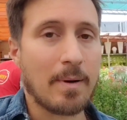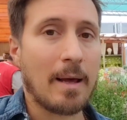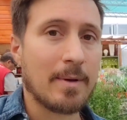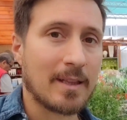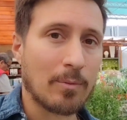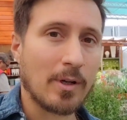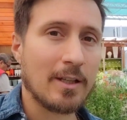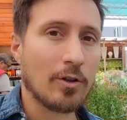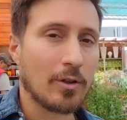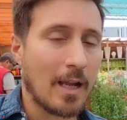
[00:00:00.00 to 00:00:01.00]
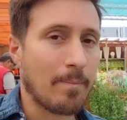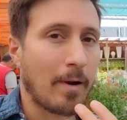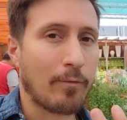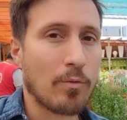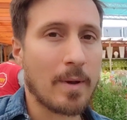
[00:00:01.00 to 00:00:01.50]
Para mí está muy lindo. El
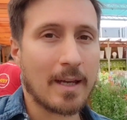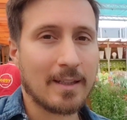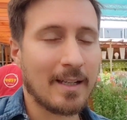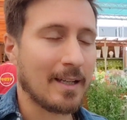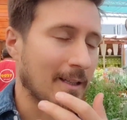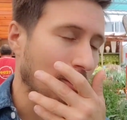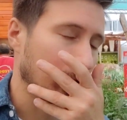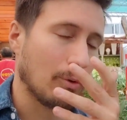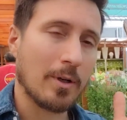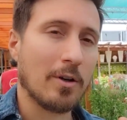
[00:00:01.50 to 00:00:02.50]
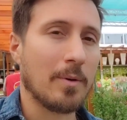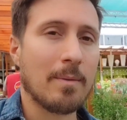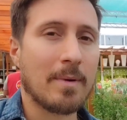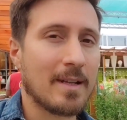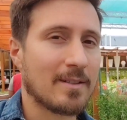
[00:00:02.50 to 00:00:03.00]
perfume que tiene en octubre,
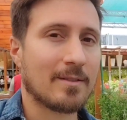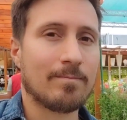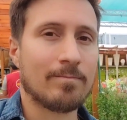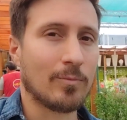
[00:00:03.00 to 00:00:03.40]
noviembre es